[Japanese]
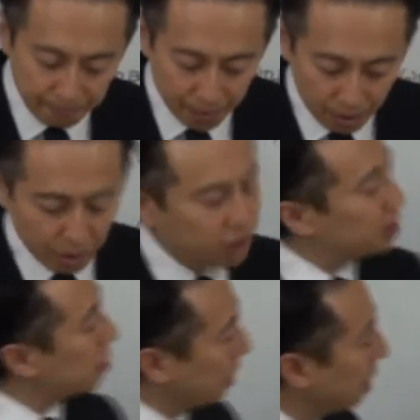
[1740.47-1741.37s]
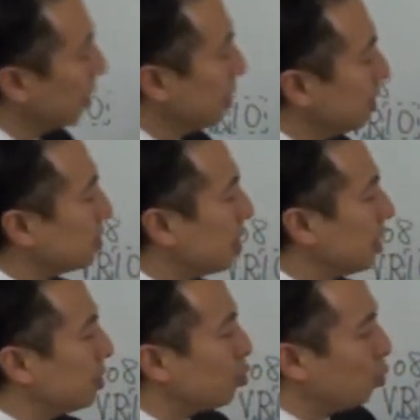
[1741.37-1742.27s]
い、よろしいですかね。ですか
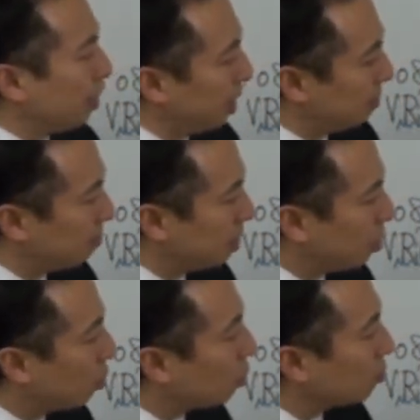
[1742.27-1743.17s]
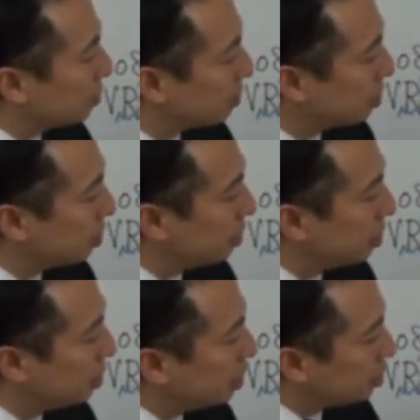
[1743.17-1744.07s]
らドメインここの部分。
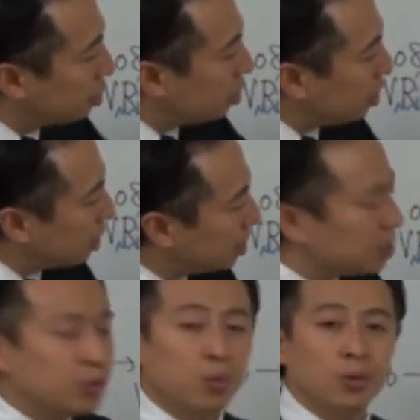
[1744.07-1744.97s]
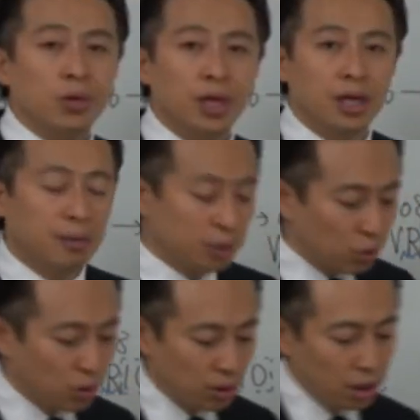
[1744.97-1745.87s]
じゃあ続いて設問の2いきま
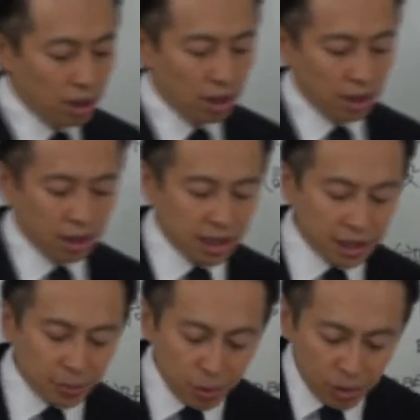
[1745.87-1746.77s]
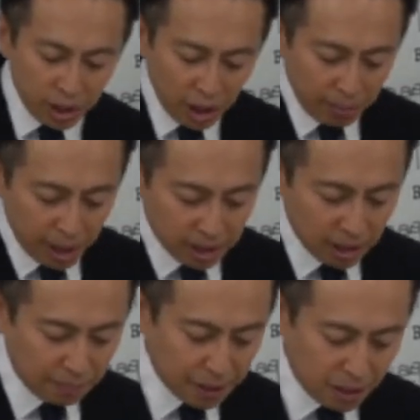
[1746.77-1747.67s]
しょう。設問の2で皆さ
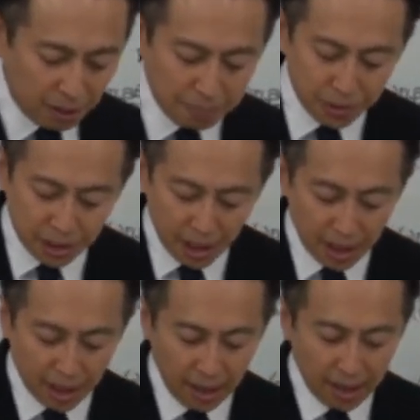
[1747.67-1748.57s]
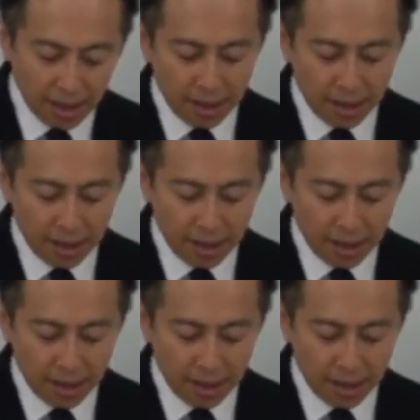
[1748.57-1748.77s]
んがピックアップして